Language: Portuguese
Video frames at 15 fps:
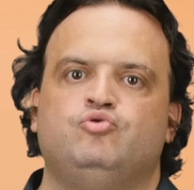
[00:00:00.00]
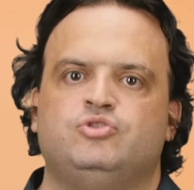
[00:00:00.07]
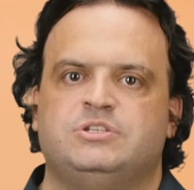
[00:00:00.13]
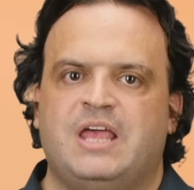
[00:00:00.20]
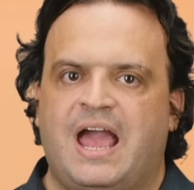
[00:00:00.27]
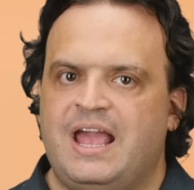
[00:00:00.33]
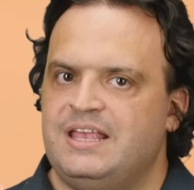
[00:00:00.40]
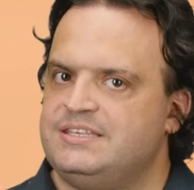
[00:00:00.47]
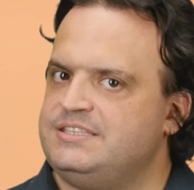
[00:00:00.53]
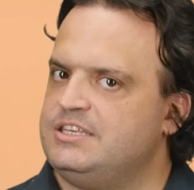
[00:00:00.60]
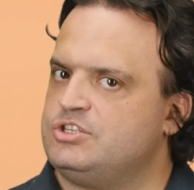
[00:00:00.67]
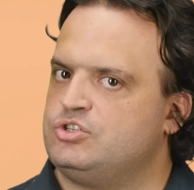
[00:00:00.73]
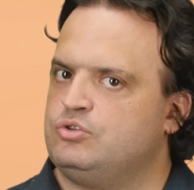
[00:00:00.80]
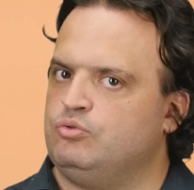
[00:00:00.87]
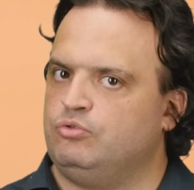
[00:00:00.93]
usar
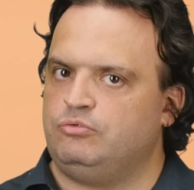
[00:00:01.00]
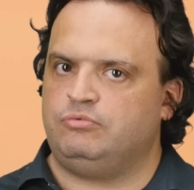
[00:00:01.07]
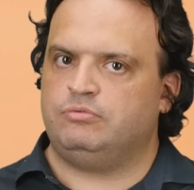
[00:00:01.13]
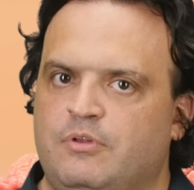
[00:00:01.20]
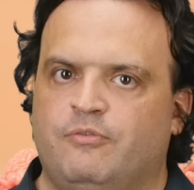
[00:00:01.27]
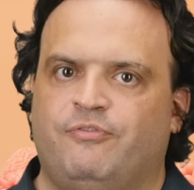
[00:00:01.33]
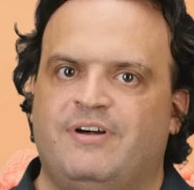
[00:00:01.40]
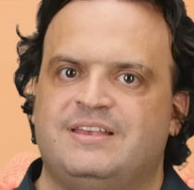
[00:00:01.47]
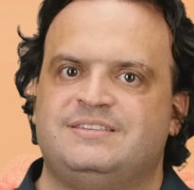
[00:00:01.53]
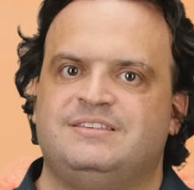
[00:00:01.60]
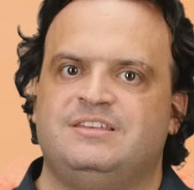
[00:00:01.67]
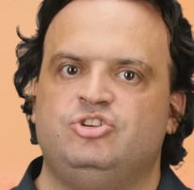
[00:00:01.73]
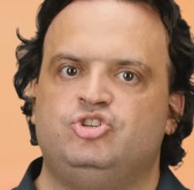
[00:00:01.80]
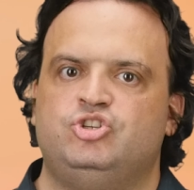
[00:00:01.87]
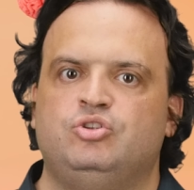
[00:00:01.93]
esse estudo não faz
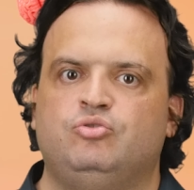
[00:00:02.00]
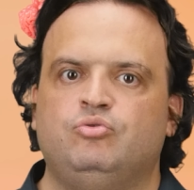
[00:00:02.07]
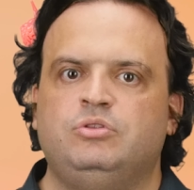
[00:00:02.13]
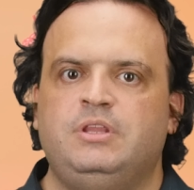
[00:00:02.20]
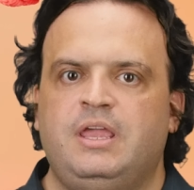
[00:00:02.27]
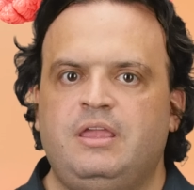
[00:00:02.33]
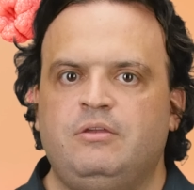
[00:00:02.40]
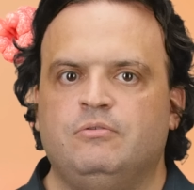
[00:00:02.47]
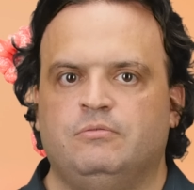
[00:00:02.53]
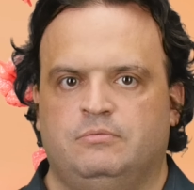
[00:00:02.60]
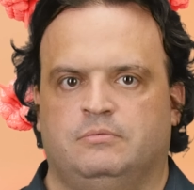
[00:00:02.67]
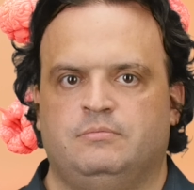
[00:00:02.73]
sentido nenhum.